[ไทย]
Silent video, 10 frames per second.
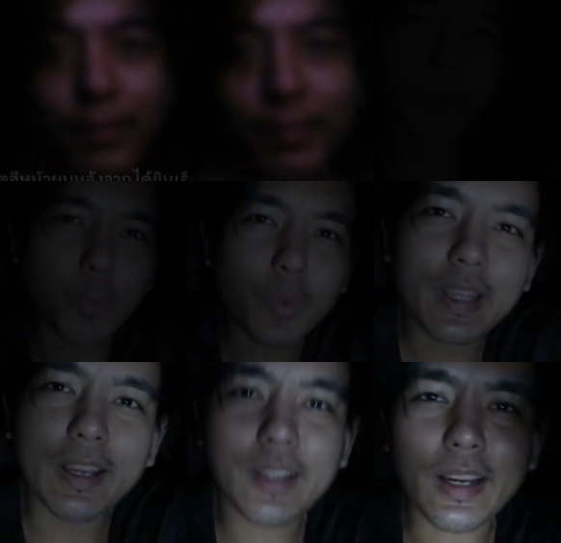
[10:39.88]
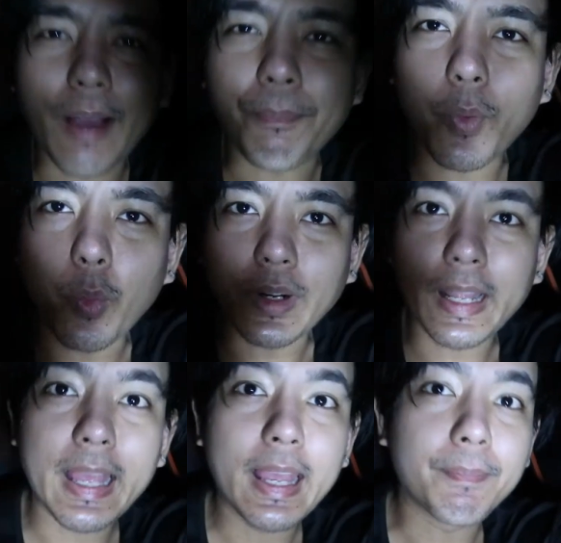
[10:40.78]
เดี๋ยวพรุ่งนี้ก็จะกลับกรุง
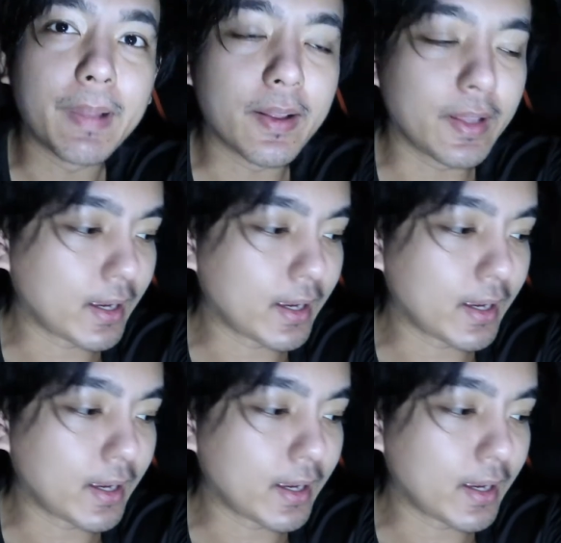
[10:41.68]
เทพแล้ว